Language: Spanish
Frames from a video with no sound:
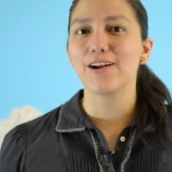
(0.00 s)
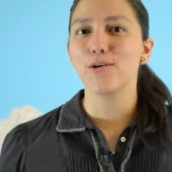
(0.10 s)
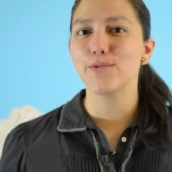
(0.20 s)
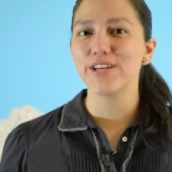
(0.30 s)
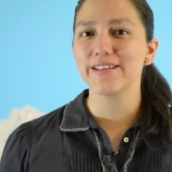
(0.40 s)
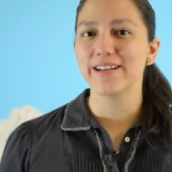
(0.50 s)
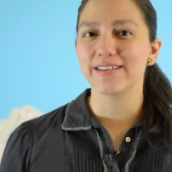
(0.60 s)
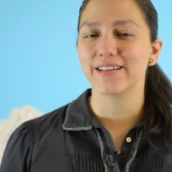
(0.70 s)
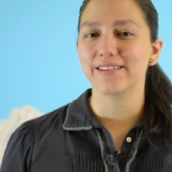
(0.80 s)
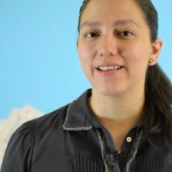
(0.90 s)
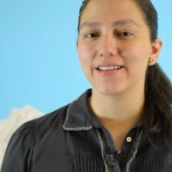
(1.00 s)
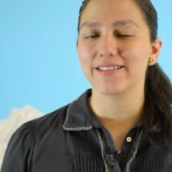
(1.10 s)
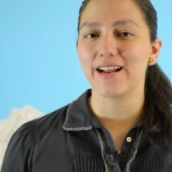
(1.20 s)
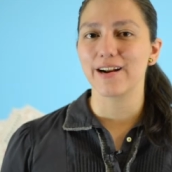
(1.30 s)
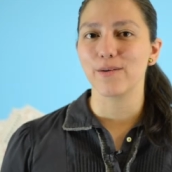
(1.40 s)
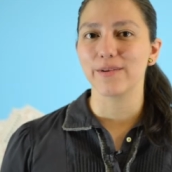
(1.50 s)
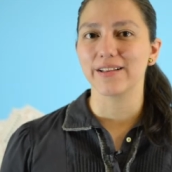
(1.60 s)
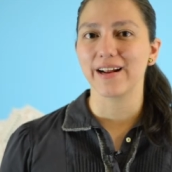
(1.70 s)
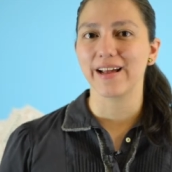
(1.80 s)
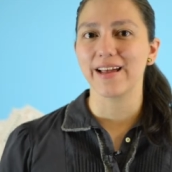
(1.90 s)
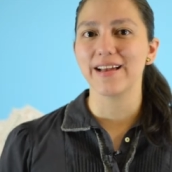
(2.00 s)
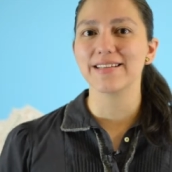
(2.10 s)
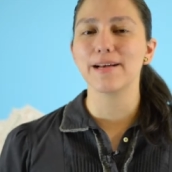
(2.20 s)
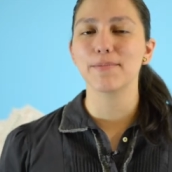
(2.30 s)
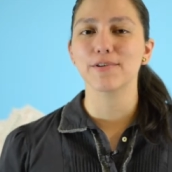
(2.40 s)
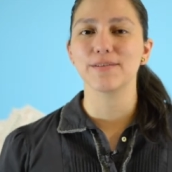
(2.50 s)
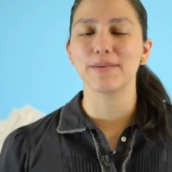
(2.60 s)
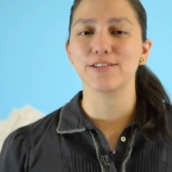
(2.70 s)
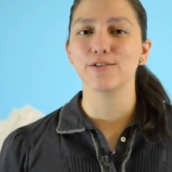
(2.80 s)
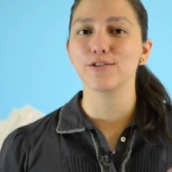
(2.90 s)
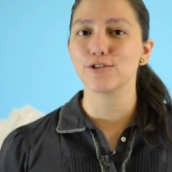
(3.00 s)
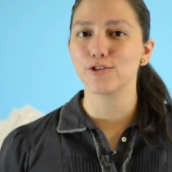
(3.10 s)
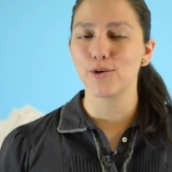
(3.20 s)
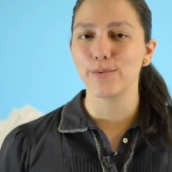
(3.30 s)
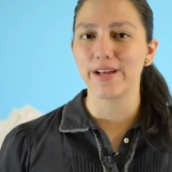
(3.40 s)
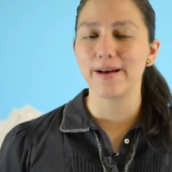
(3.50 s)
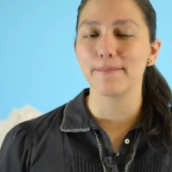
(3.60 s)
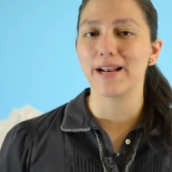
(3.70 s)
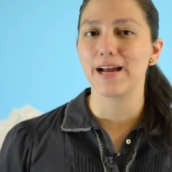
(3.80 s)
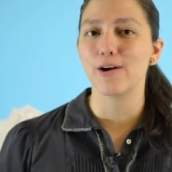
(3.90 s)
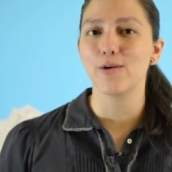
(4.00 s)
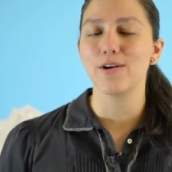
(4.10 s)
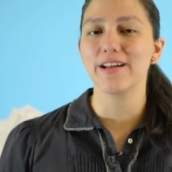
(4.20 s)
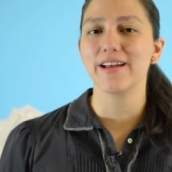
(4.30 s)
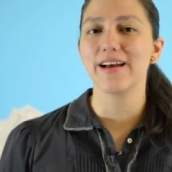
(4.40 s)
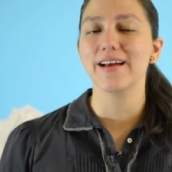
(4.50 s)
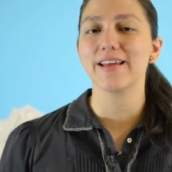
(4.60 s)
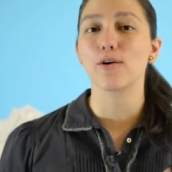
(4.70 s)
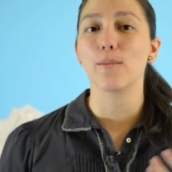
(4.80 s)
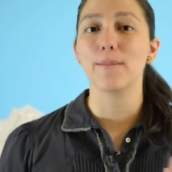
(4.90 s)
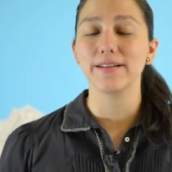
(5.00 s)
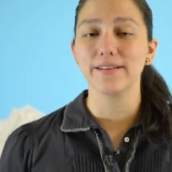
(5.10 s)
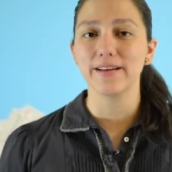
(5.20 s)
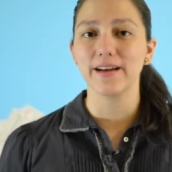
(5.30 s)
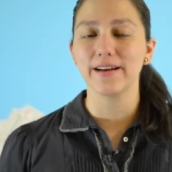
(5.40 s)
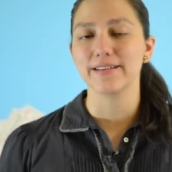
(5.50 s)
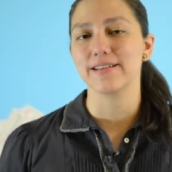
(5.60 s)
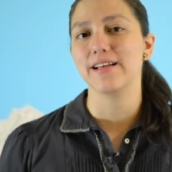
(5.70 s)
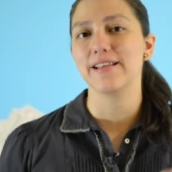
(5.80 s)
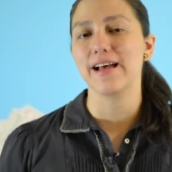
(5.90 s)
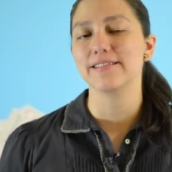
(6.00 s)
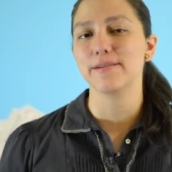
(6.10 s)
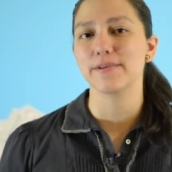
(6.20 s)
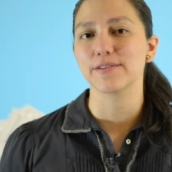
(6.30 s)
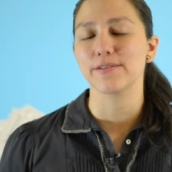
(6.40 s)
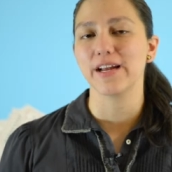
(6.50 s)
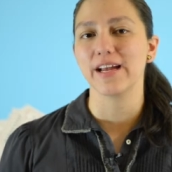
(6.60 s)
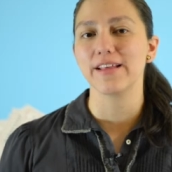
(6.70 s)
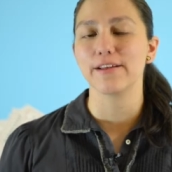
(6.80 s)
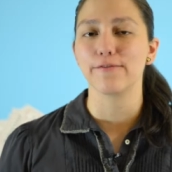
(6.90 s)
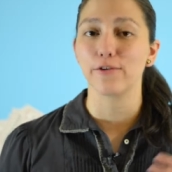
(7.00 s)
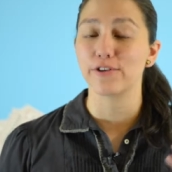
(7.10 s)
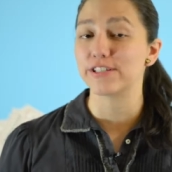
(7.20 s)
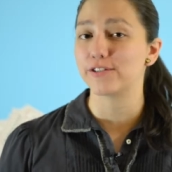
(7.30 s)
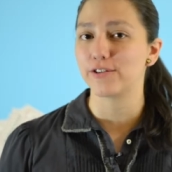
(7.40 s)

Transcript: Algo muy interesante de este largometraje es la aproximación sobria, melancólica y romántica que se le da a este personaje de Forrest